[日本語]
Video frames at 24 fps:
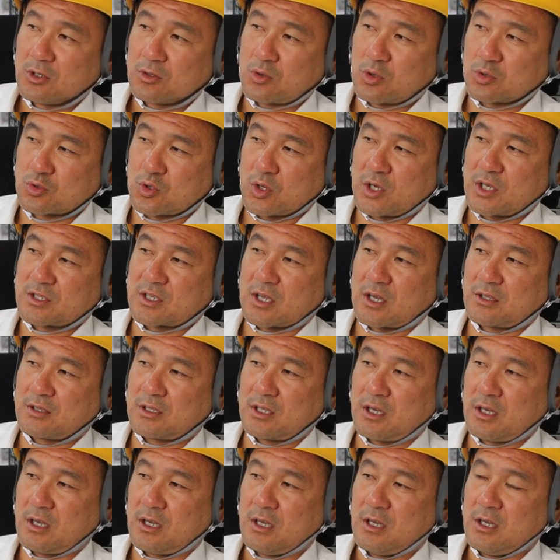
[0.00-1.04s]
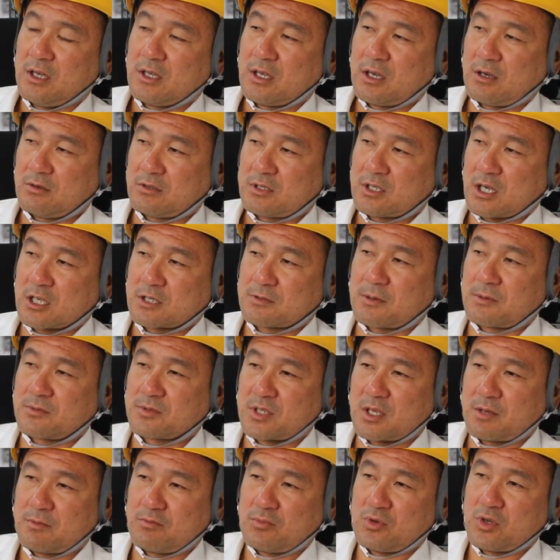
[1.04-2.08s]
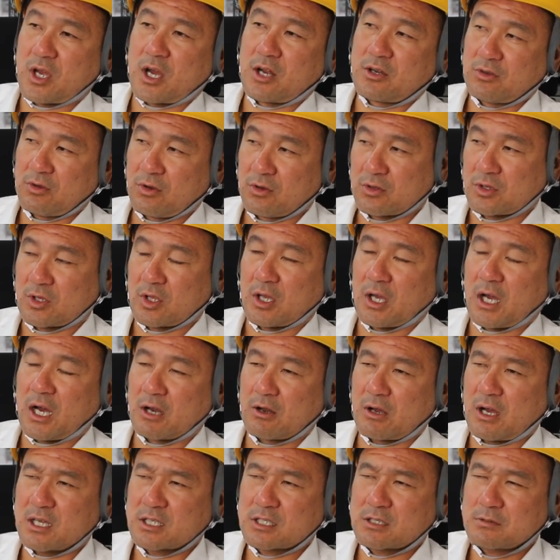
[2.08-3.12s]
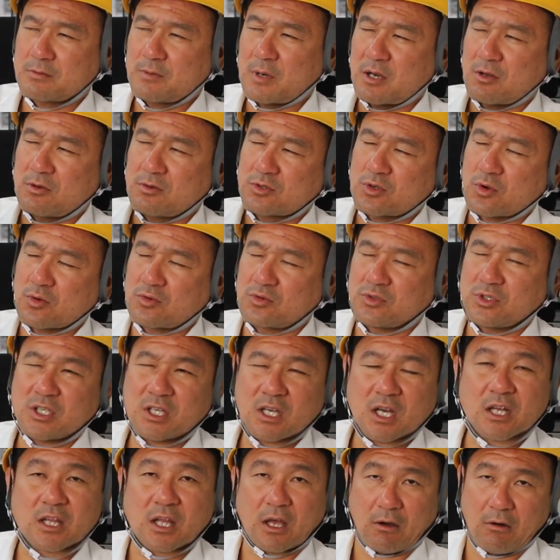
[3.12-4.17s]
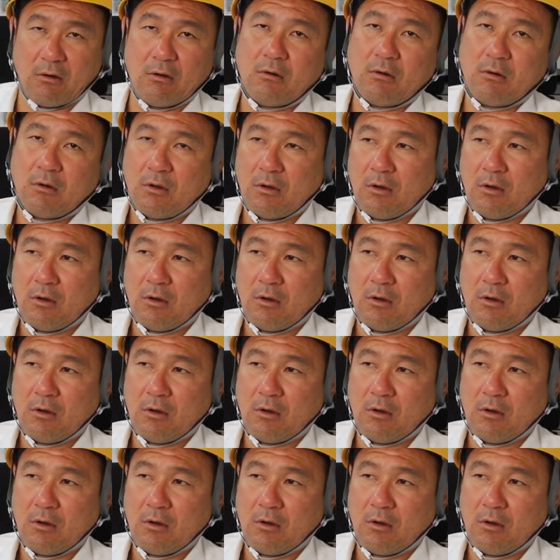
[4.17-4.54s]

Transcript: 塗装屋さんで「いやうち足場も全部やるよ」ってあの足場の職人がだよ